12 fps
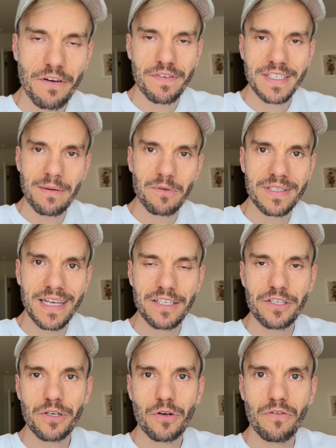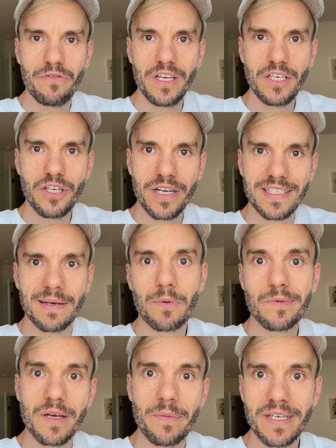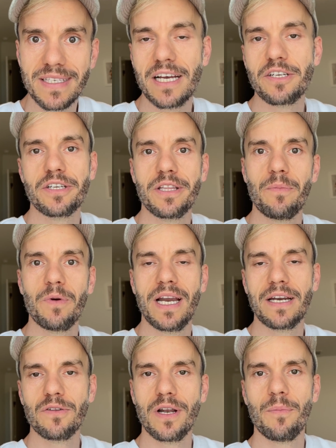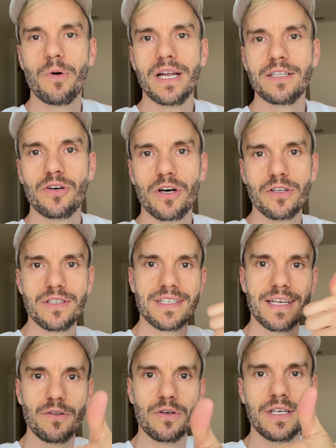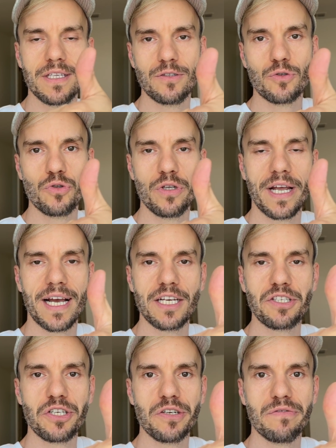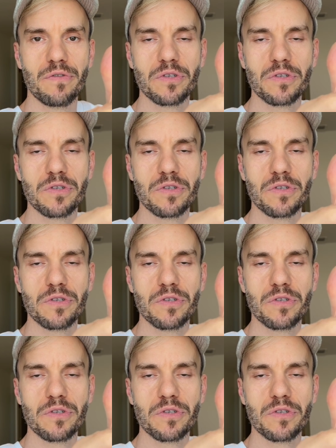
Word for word: fizemos teste de Covid, recebemos a mensagem da mulher do laboratório dizendo que tudo negativo,